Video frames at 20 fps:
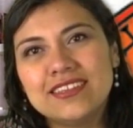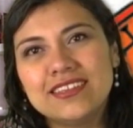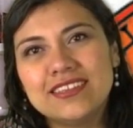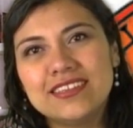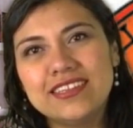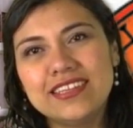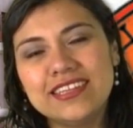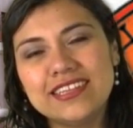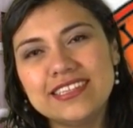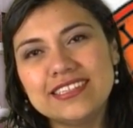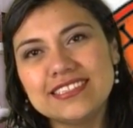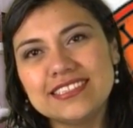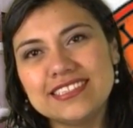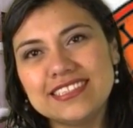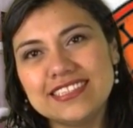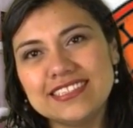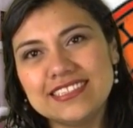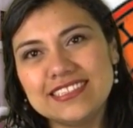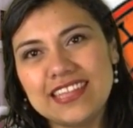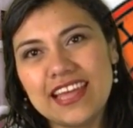Y en
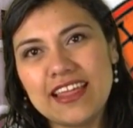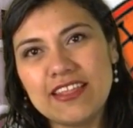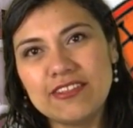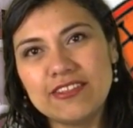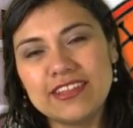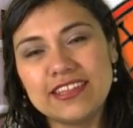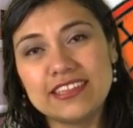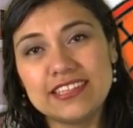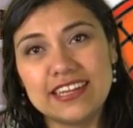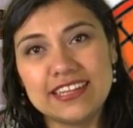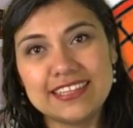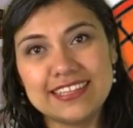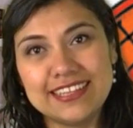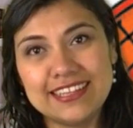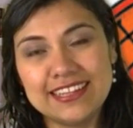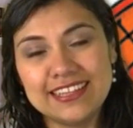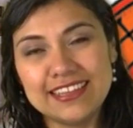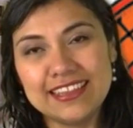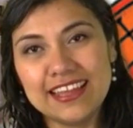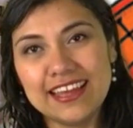este estado de
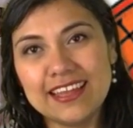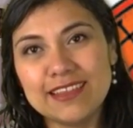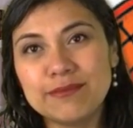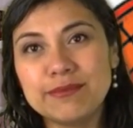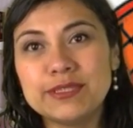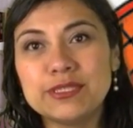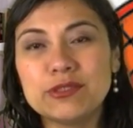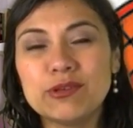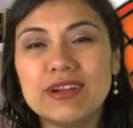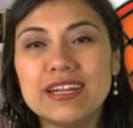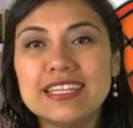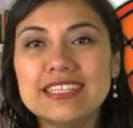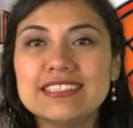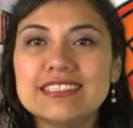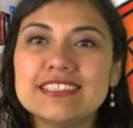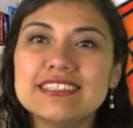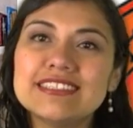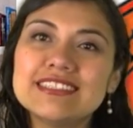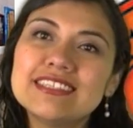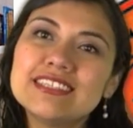tranquilidad,
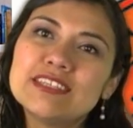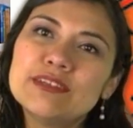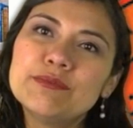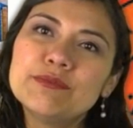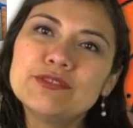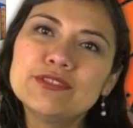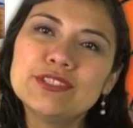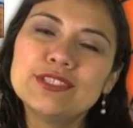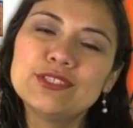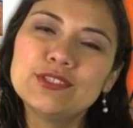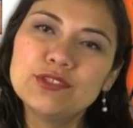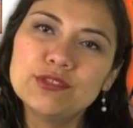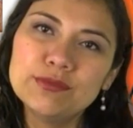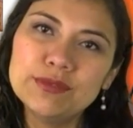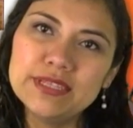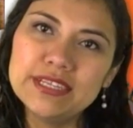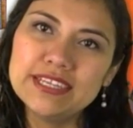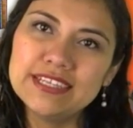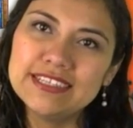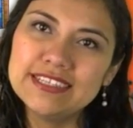visualícense como si
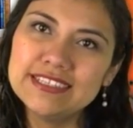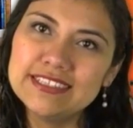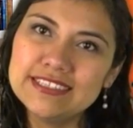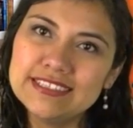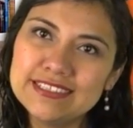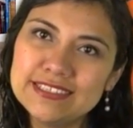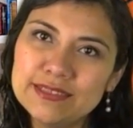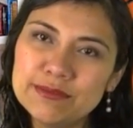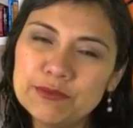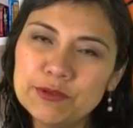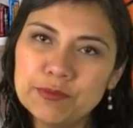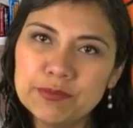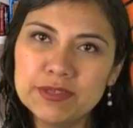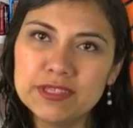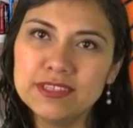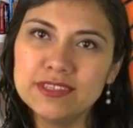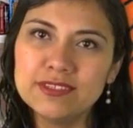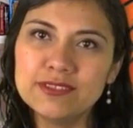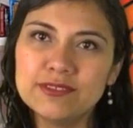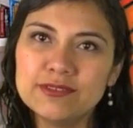estuvieran en ese
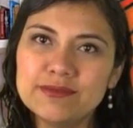momento,